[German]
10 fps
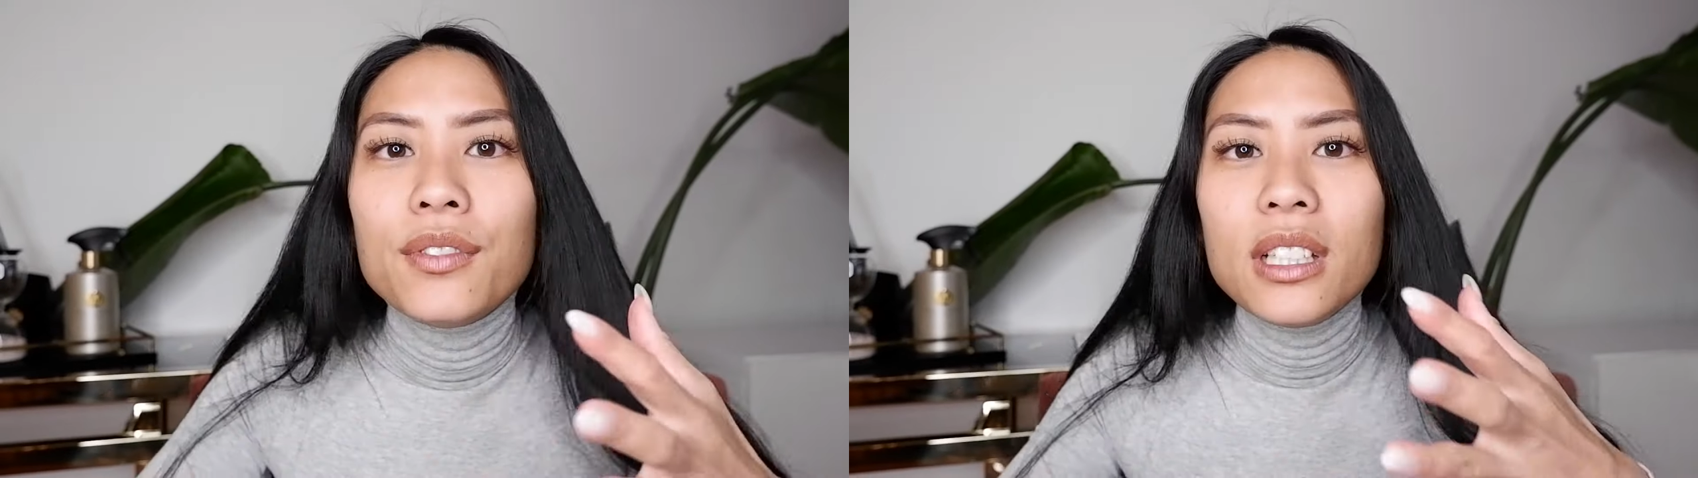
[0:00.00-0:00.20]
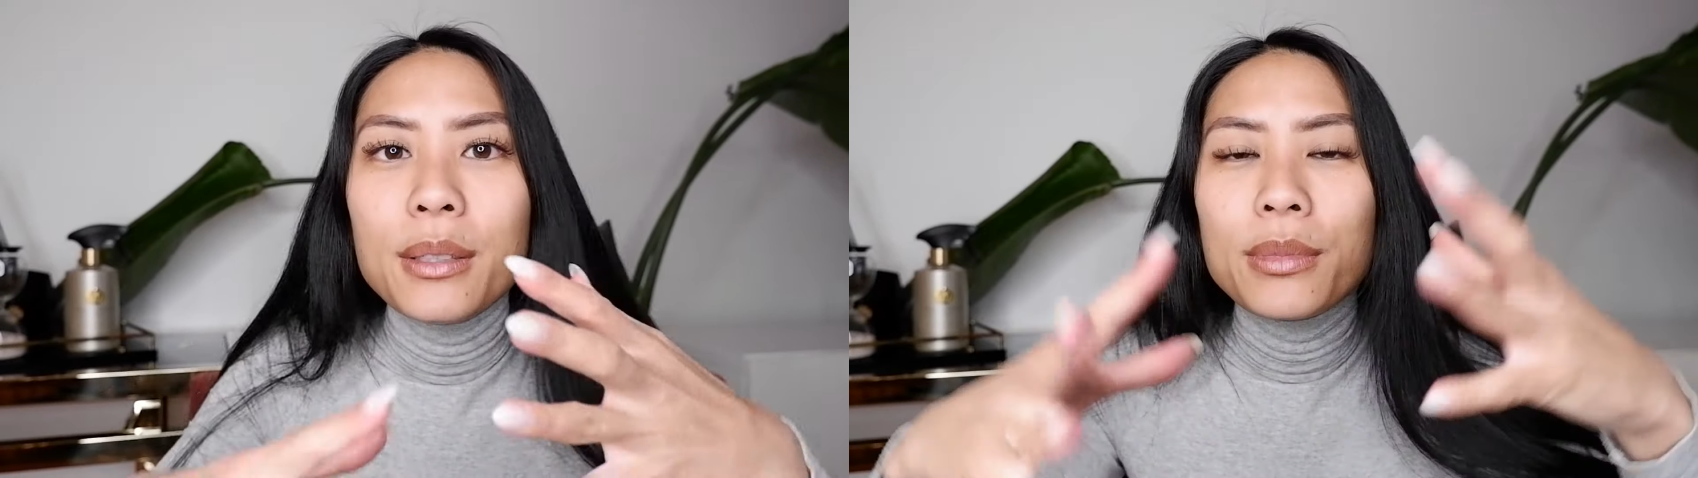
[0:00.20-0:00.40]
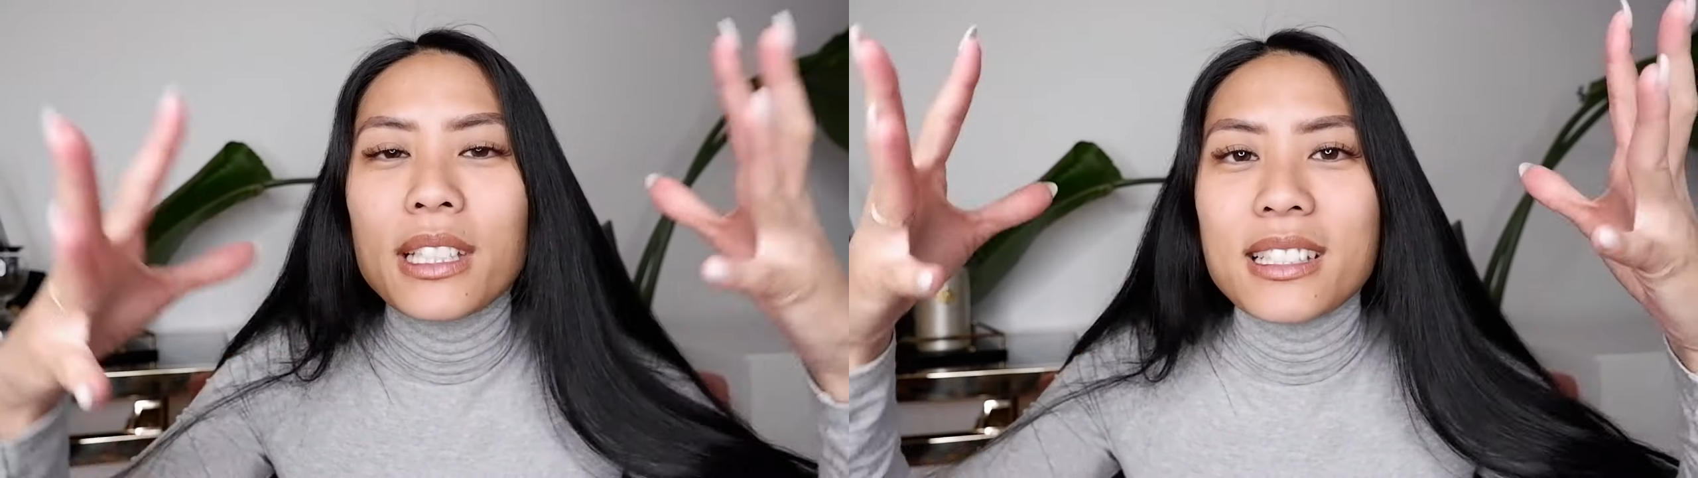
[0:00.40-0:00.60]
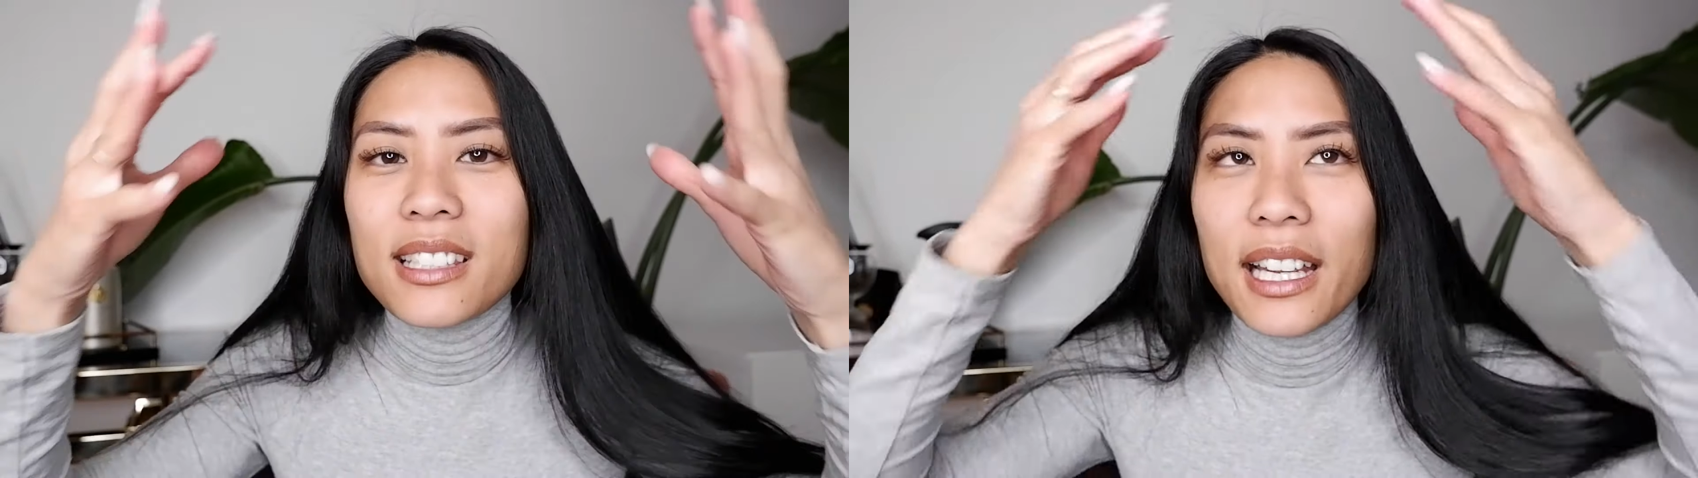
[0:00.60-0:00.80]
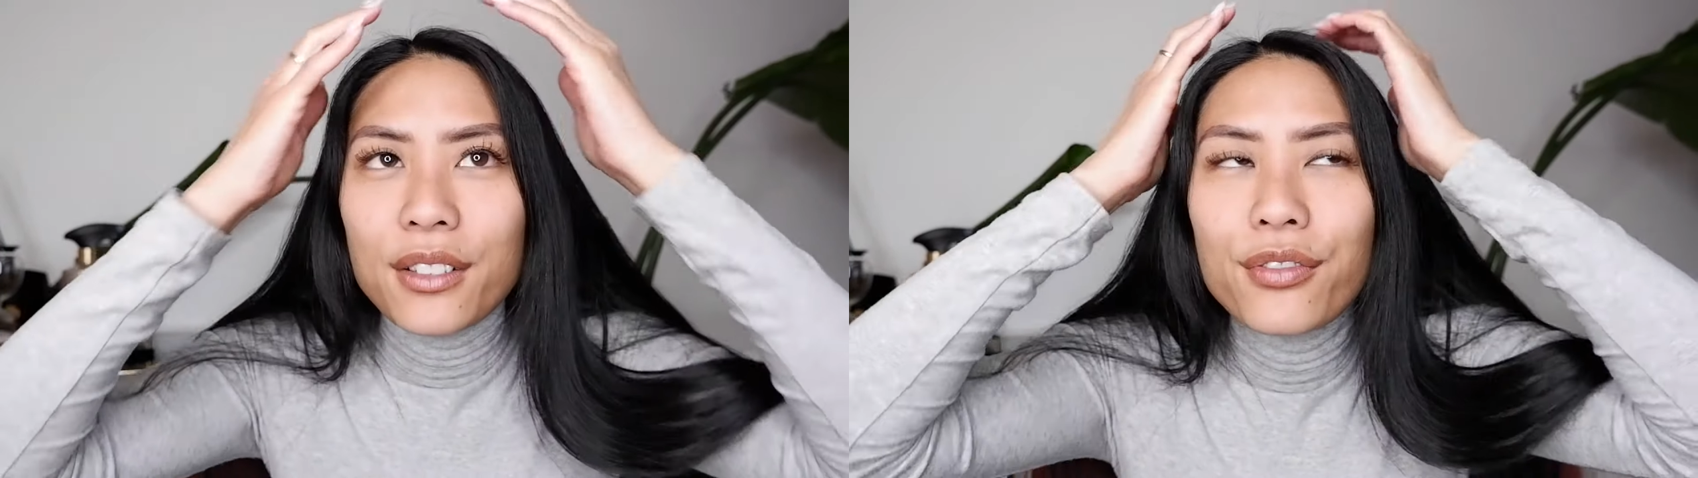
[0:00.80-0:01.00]
Wir leben in der
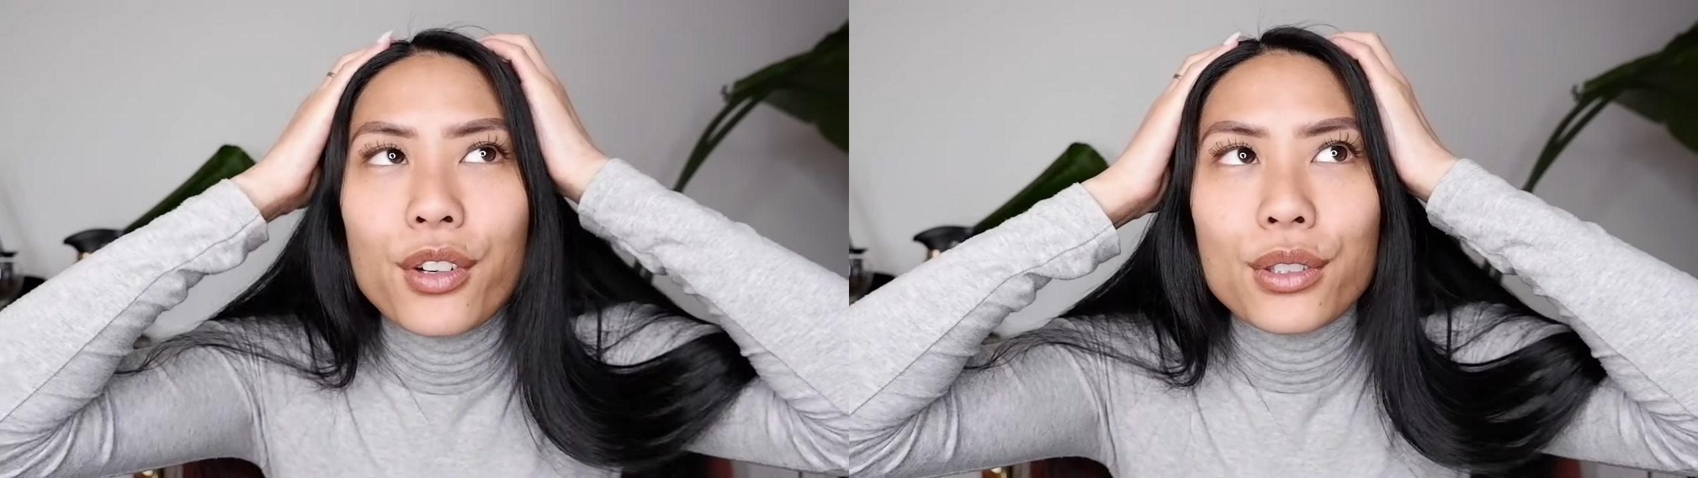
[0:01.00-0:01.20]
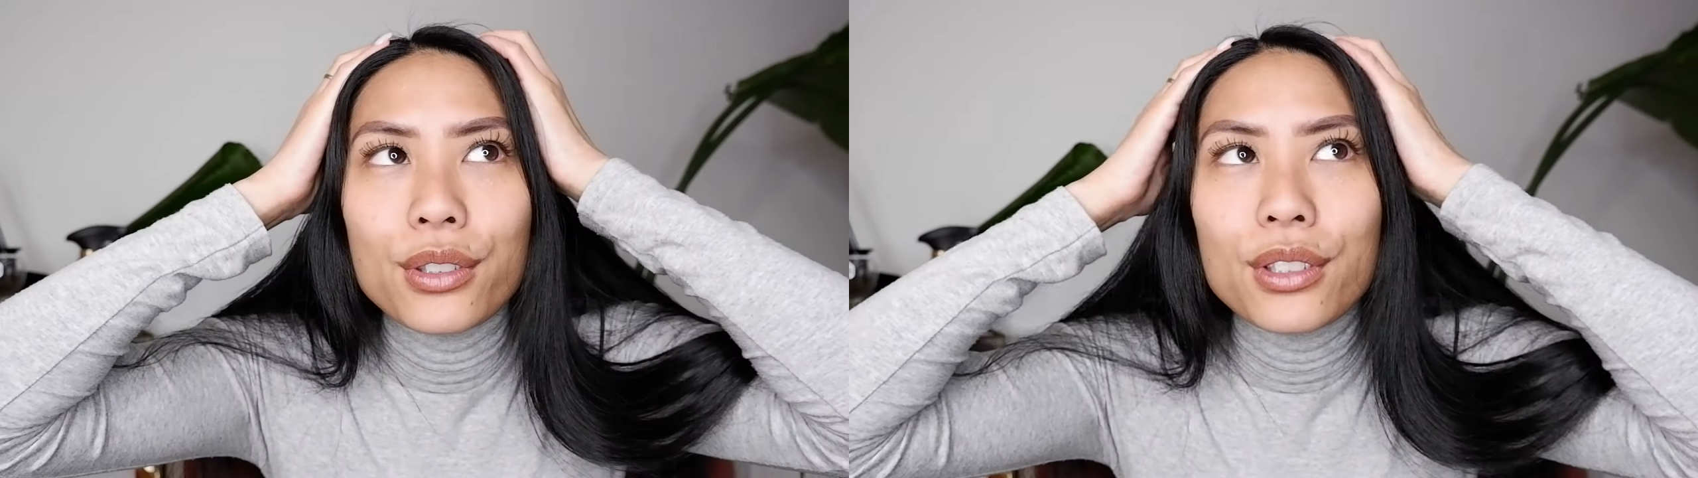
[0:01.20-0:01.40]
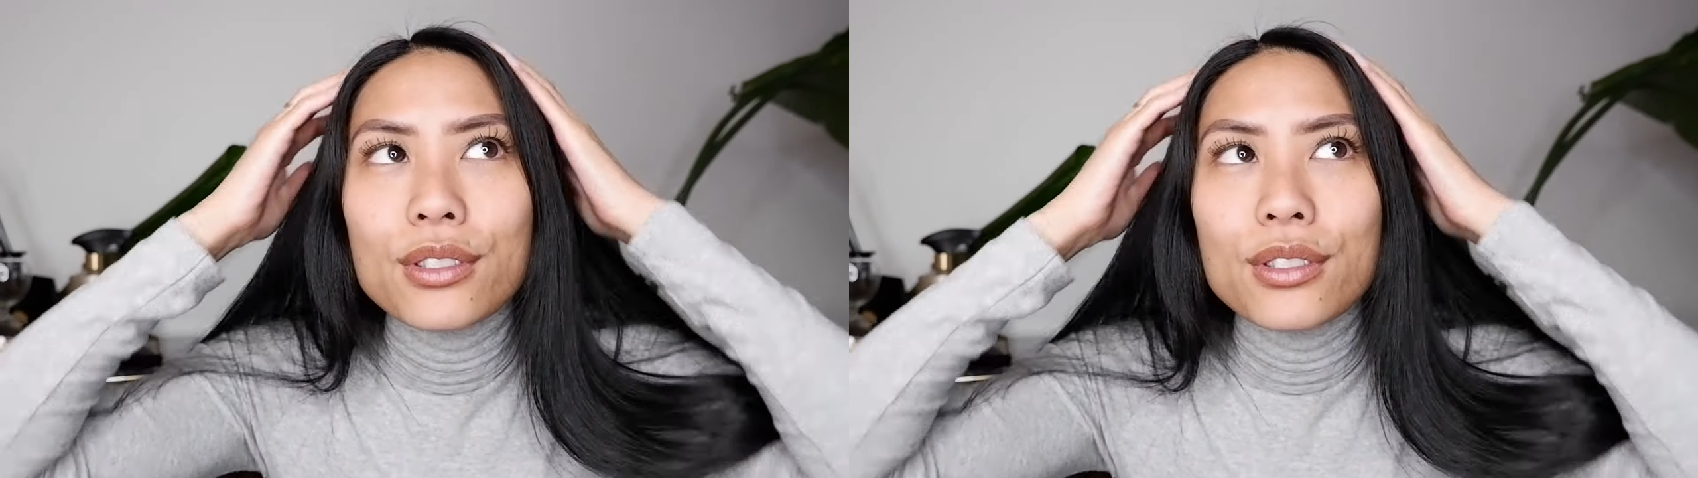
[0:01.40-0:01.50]
Zeit von